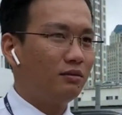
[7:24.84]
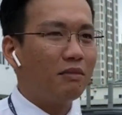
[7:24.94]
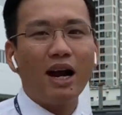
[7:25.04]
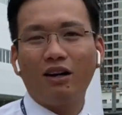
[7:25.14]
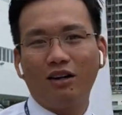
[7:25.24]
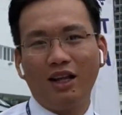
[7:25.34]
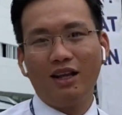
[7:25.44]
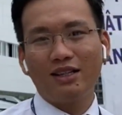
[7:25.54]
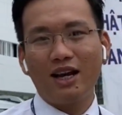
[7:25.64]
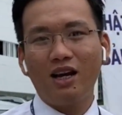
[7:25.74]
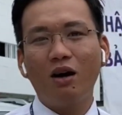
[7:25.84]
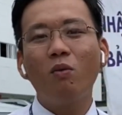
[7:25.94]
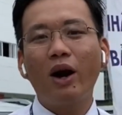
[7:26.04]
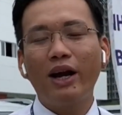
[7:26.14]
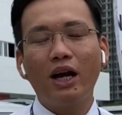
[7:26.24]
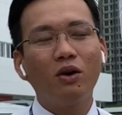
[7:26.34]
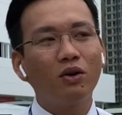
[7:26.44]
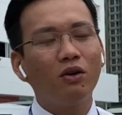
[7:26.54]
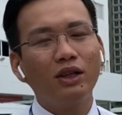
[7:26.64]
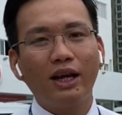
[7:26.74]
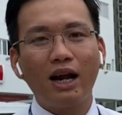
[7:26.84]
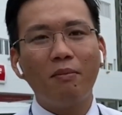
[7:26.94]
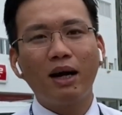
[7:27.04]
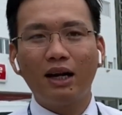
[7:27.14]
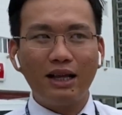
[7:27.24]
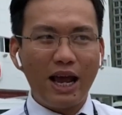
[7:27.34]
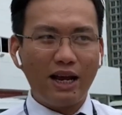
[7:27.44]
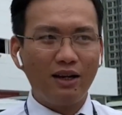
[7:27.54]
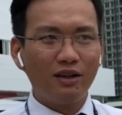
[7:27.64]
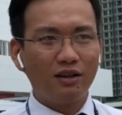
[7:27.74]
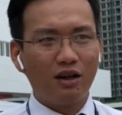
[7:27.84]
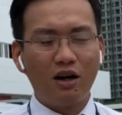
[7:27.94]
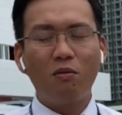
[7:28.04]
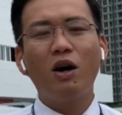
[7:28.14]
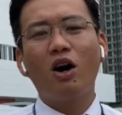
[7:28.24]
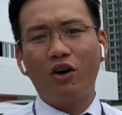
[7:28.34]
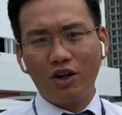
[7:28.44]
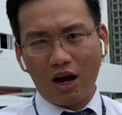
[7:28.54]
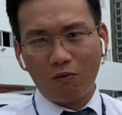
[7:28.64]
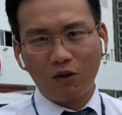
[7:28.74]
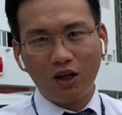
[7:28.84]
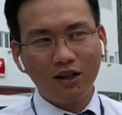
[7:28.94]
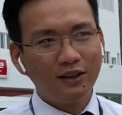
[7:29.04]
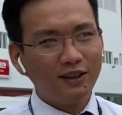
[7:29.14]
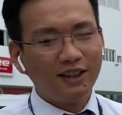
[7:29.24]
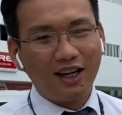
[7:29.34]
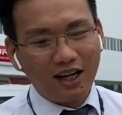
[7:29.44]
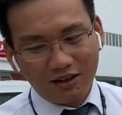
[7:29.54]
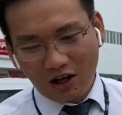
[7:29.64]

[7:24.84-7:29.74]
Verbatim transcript: bán rồi thì sẽ không quay để cô chú anh chị đỡ mất thời gian, rồi không có gọi cho học nữa. À,